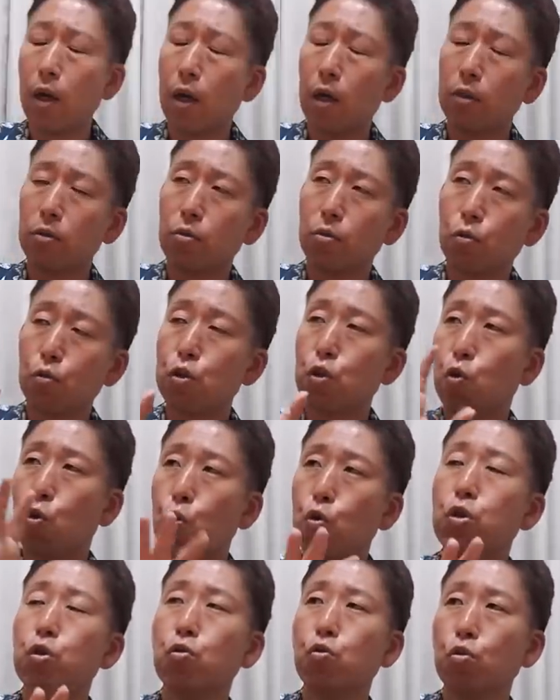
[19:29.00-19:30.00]
あのそして
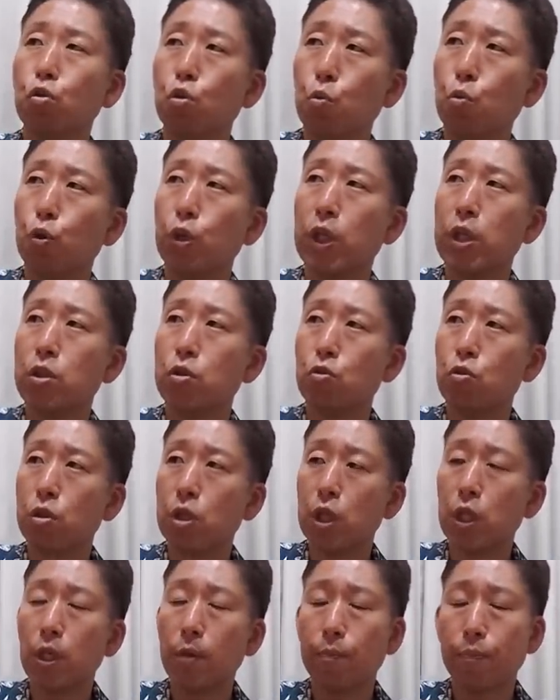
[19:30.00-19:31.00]
コー君とも同じよ
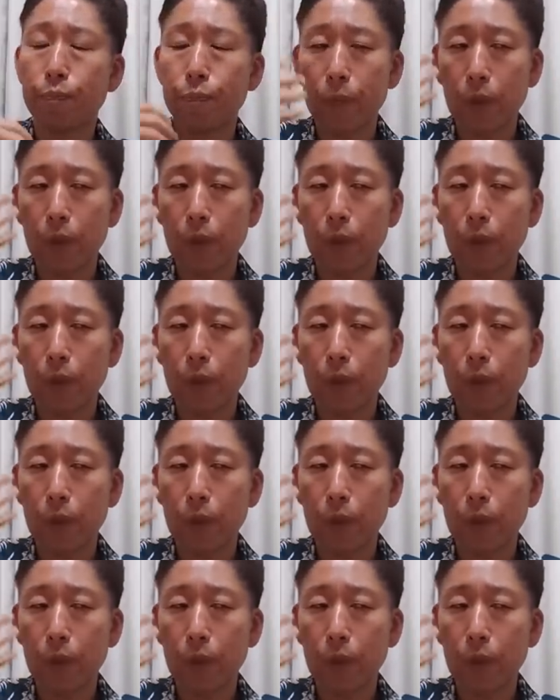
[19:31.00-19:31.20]
うに